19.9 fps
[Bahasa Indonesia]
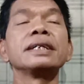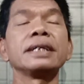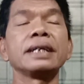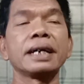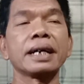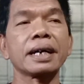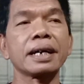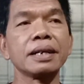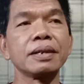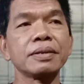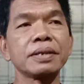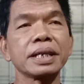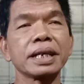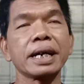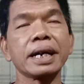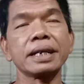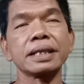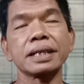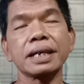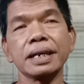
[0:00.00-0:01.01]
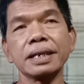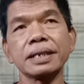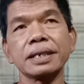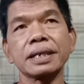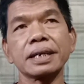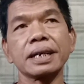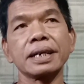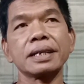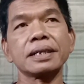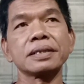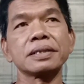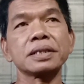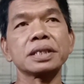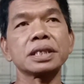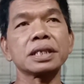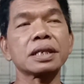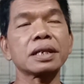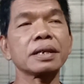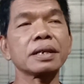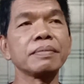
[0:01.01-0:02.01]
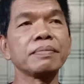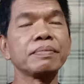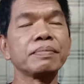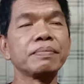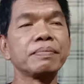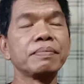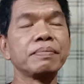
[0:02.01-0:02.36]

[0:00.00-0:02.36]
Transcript: Ya kalau dikaitkan dengan serib